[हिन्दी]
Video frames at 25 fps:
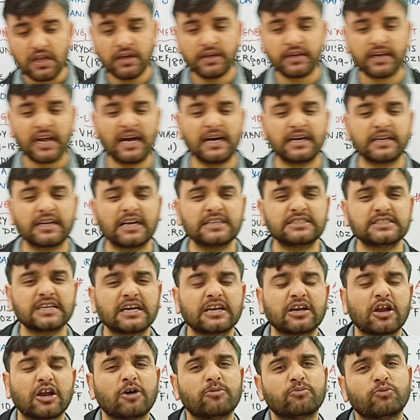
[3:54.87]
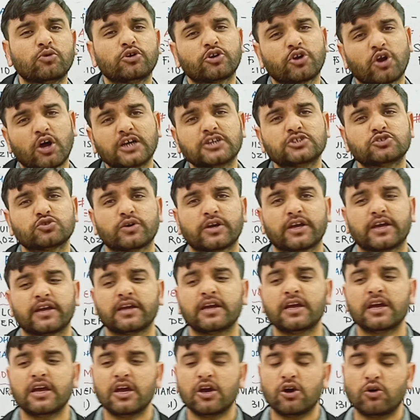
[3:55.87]
रा, राजा राममोहन रॉय जो
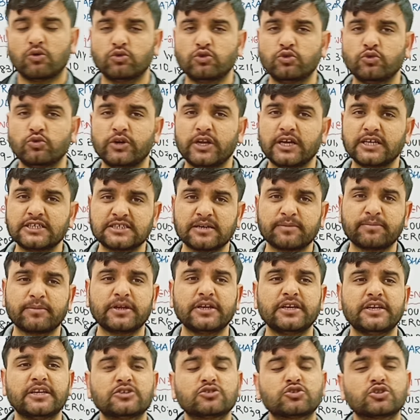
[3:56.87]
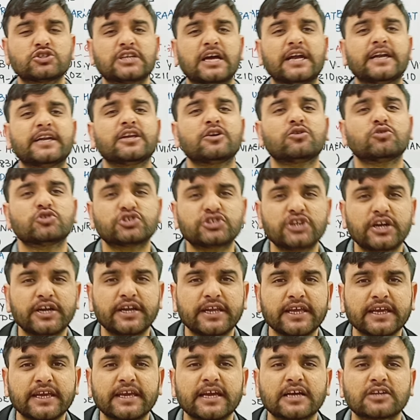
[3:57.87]
हैं उन्होंने जब इंडियन सोसाइटी को
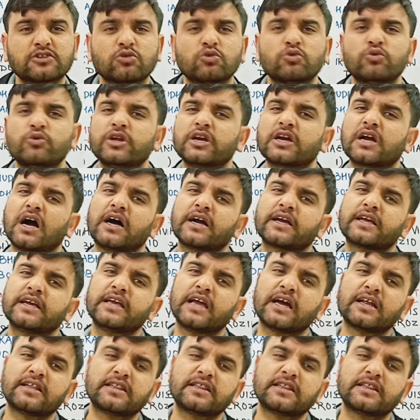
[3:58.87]
स्टडी किया तो उन्होंने कहा कि